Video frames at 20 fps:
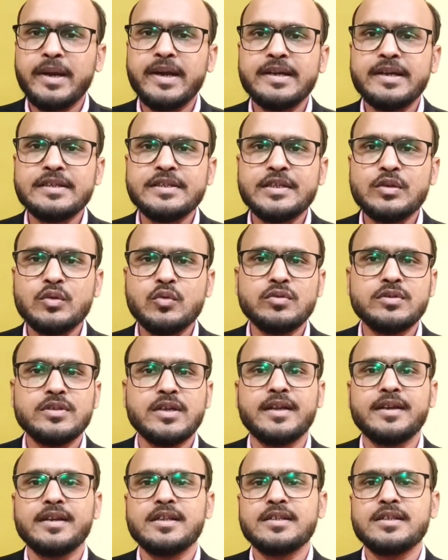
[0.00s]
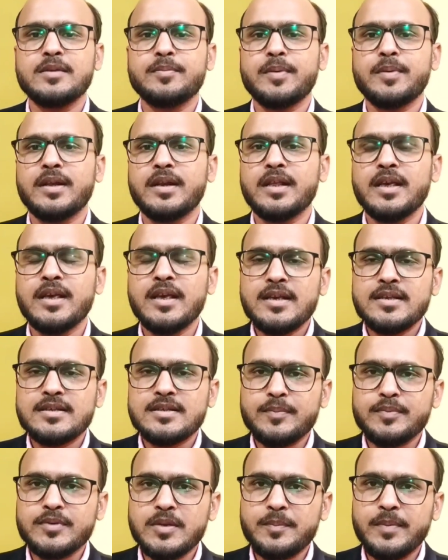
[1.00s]
मेडिसिन को जानने से पहले
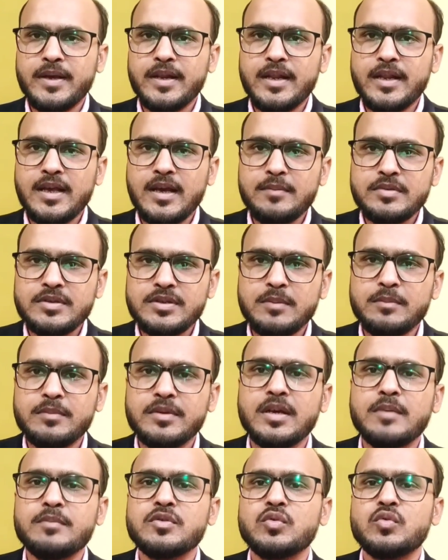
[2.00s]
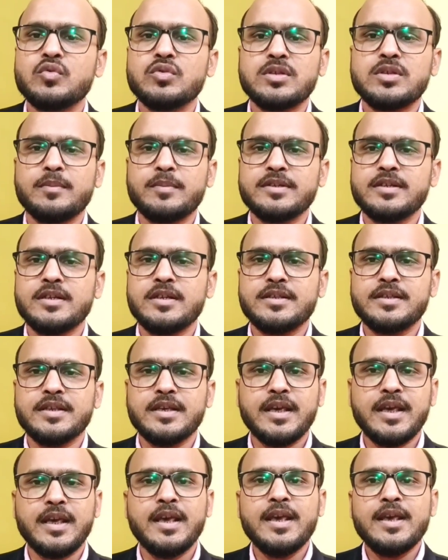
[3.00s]
सबसे पहले हम सिम्टम्स को समझ लेते
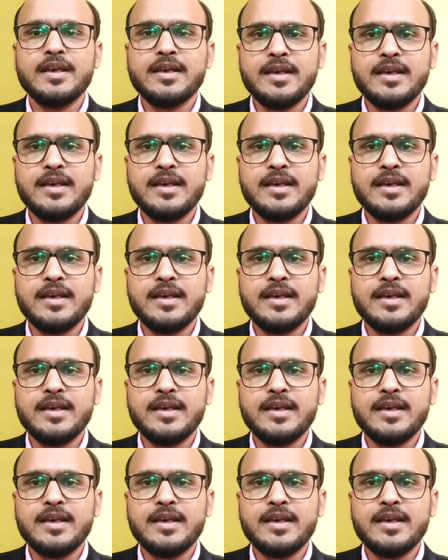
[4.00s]
हैं